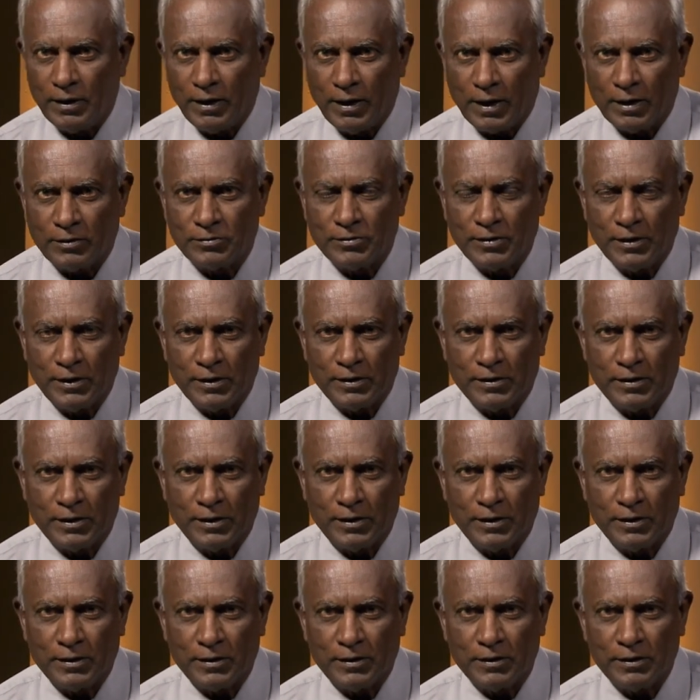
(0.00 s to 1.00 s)
அரசனுக்கு
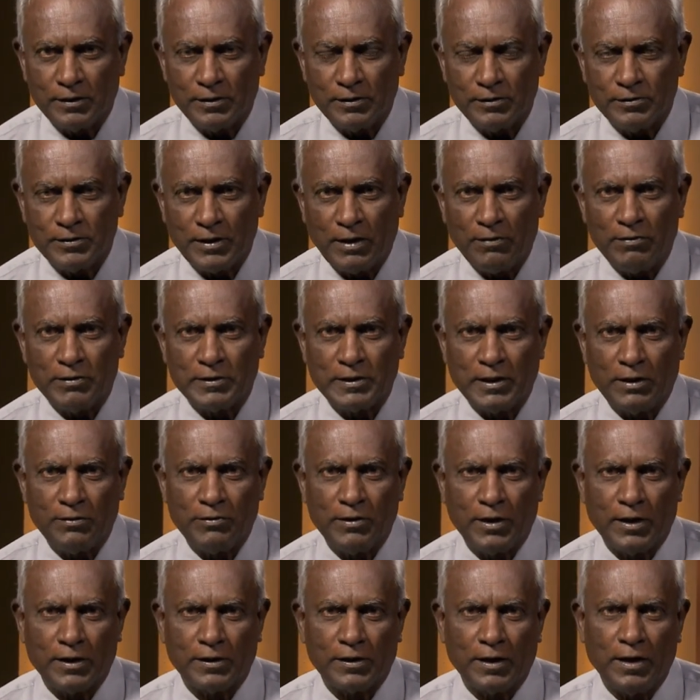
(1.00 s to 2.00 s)
சேவை
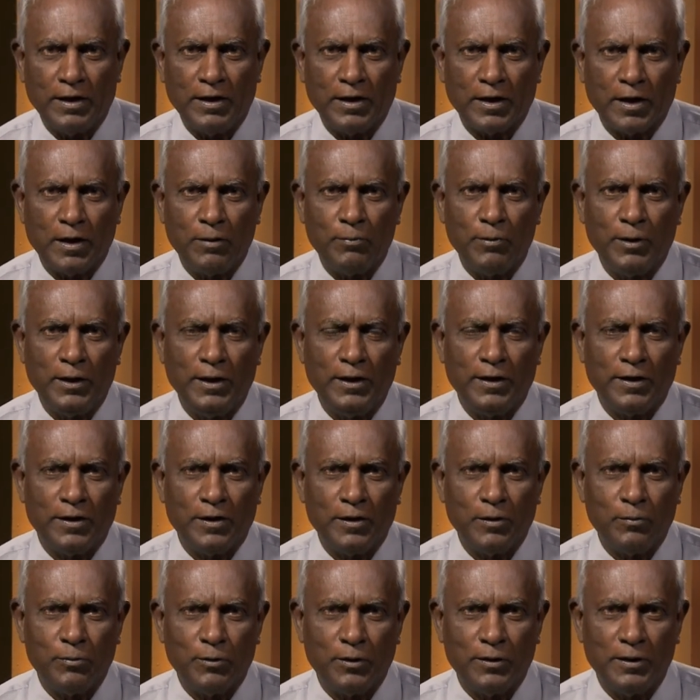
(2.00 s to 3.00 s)
செய்வதற்காக அரண்மனையில்
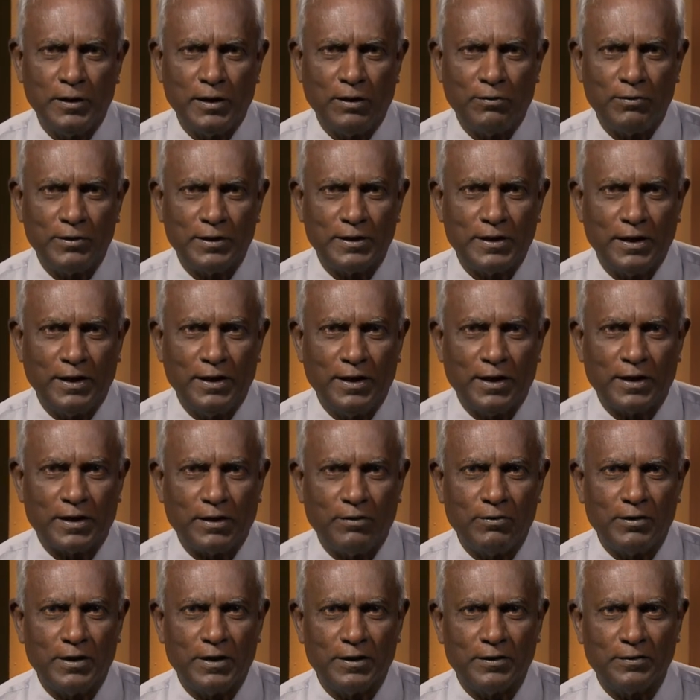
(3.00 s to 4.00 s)
இருந்தபோது அவருக்கு என்ன
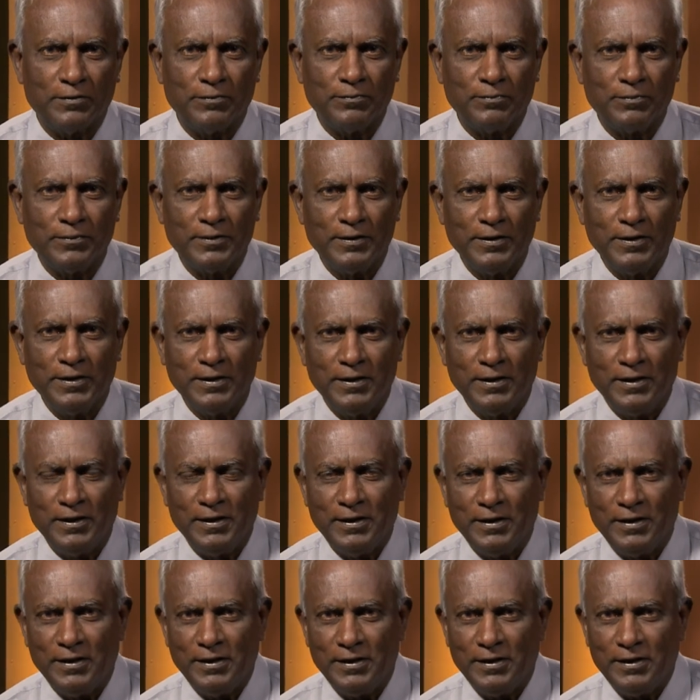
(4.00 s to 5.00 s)
கவலை
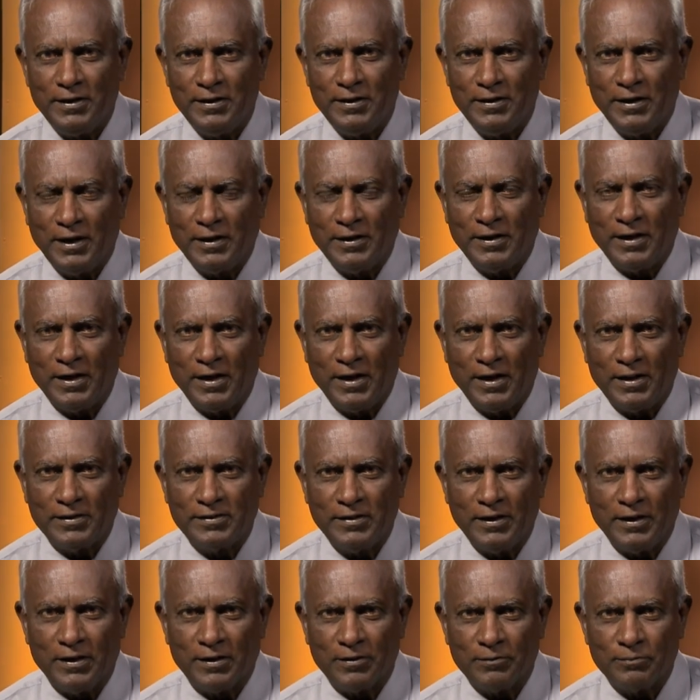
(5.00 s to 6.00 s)
என்கிற
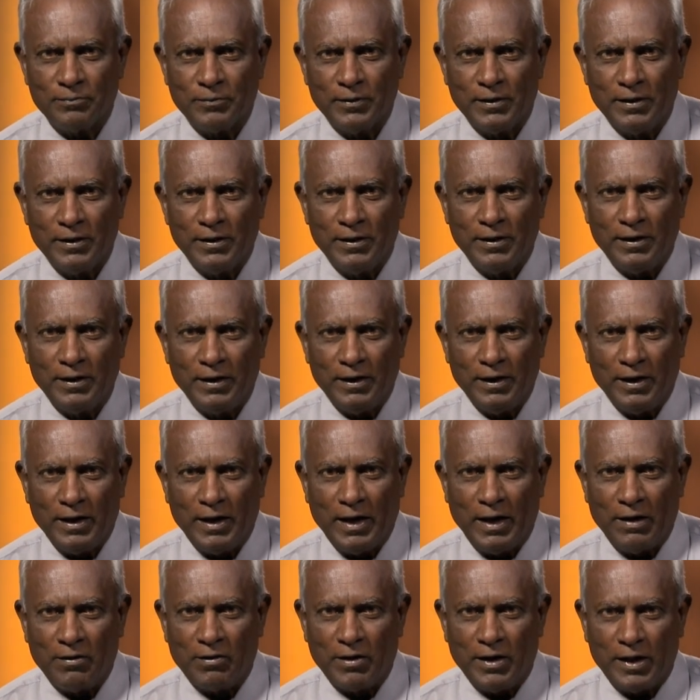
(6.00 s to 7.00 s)
எண்ணத்தில்
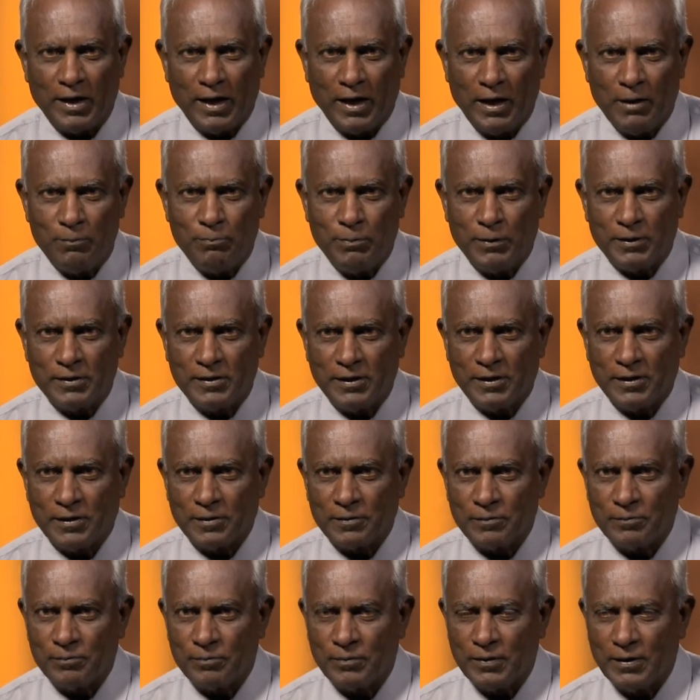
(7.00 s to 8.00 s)
அவர்களை அழைப்பித்து
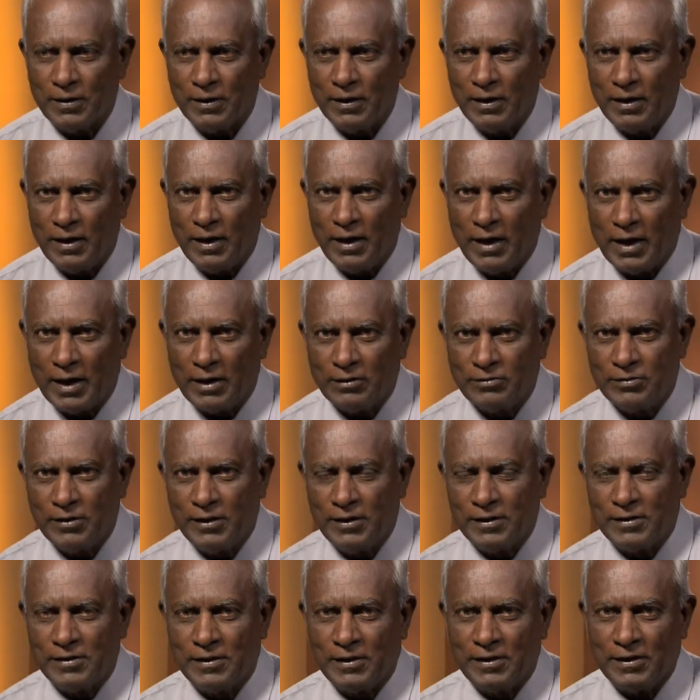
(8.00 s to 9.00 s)

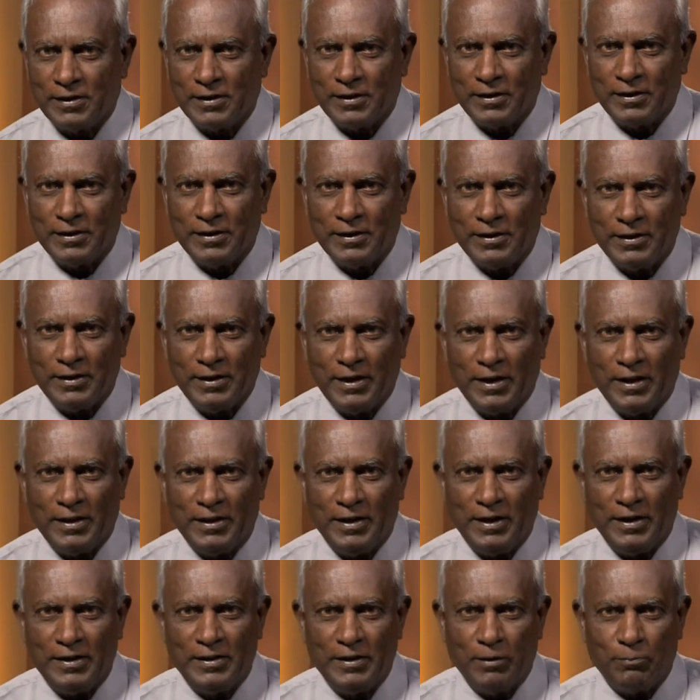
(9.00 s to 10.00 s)
அரசனுக்கு
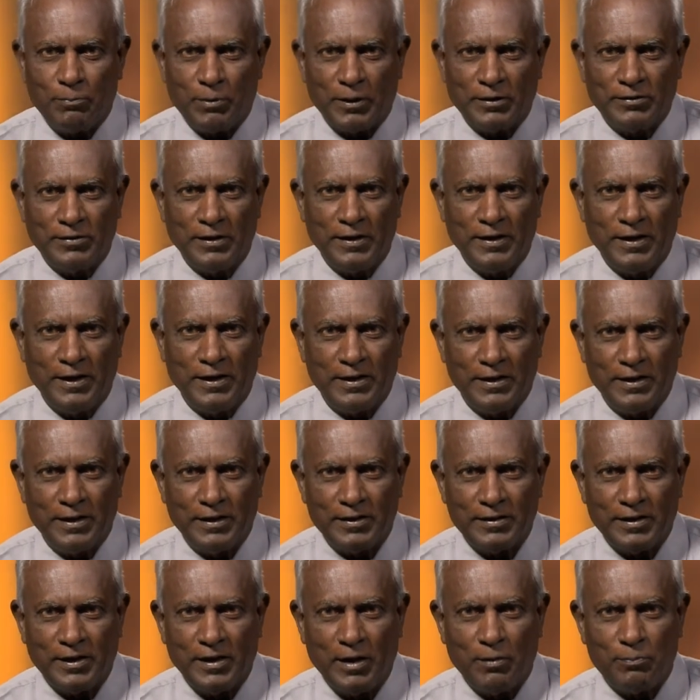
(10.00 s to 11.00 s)
இருந்த இந்த பிரச்சனையை
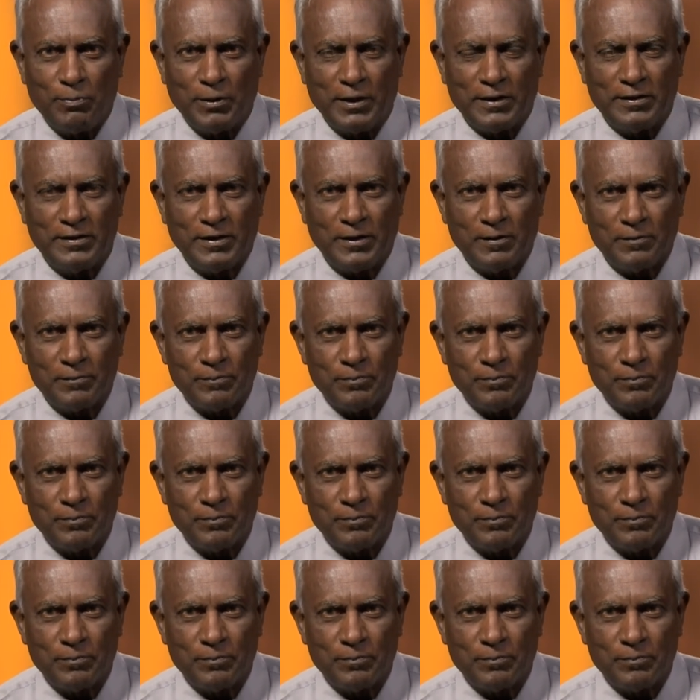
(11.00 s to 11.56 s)
தெரியப்படுத்தி